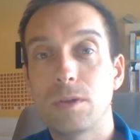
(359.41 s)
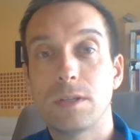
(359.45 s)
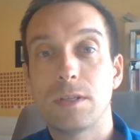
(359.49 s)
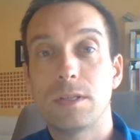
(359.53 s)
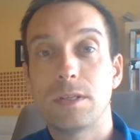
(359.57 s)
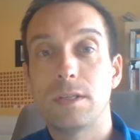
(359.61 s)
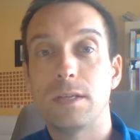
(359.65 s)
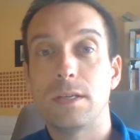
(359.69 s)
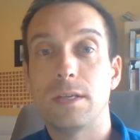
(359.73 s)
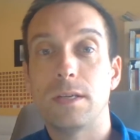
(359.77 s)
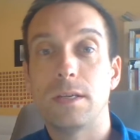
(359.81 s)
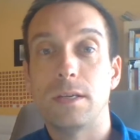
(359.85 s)

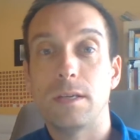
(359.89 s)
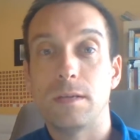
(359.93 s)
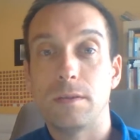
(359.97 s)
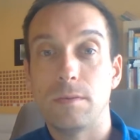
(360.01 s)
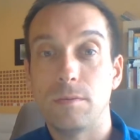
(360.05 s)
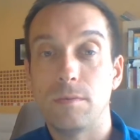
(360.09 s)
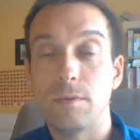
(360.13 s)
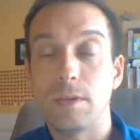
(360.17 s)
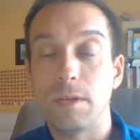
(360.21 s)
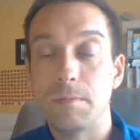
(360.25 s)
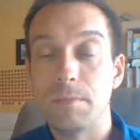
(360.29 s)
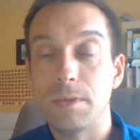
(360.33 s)
C'est
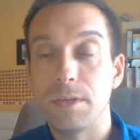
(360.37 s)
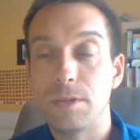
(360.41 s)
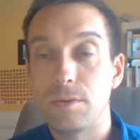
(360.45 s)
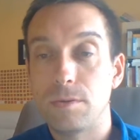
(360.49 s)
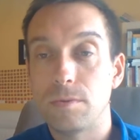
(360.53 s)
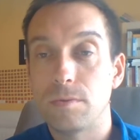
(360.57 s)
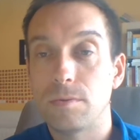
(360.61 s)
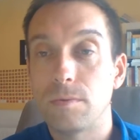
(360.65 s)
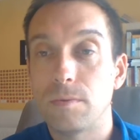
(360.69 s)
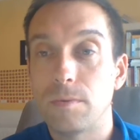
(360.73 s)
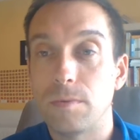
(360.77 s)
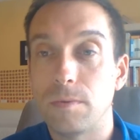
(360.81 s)
une
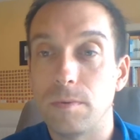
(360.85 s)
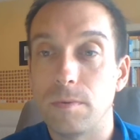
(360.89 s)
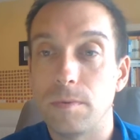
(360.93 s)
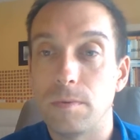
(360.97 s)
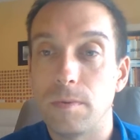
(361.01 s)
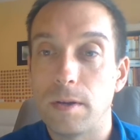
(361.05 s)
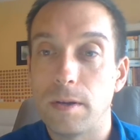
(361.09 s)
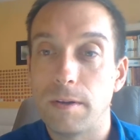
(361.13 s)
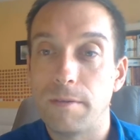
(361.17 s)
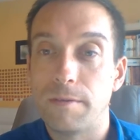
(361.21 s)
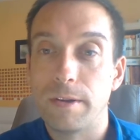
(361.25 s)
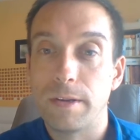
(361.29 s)
émission
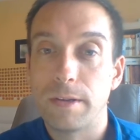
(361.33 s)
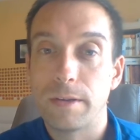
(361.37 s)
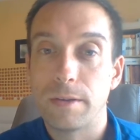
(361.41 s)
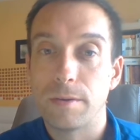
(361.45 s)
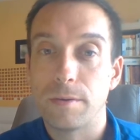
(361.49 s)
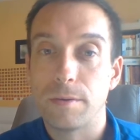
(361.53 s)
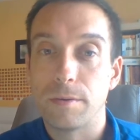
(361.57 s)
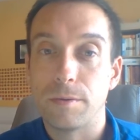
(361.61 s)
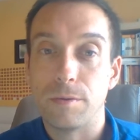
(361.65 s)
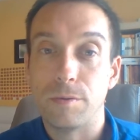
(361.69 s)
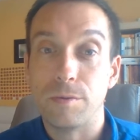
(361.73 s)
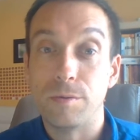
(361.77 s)
avec
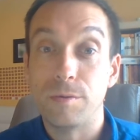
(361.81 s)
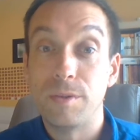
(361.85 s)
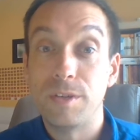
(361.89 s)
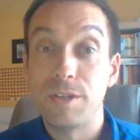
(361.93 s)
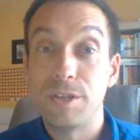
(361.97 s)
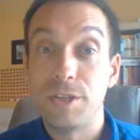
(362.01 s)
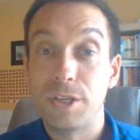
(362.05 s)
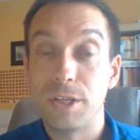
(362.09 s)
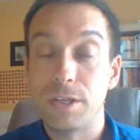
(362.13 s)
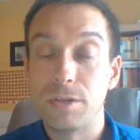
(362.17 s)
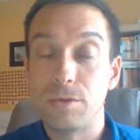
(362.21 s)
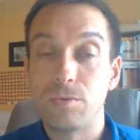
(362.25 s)
Denis
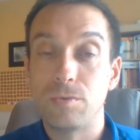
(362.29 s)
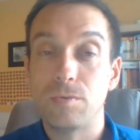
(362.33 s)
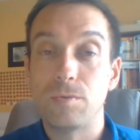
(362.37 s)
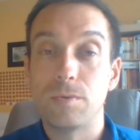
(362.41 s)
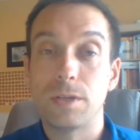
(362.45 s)
Chessou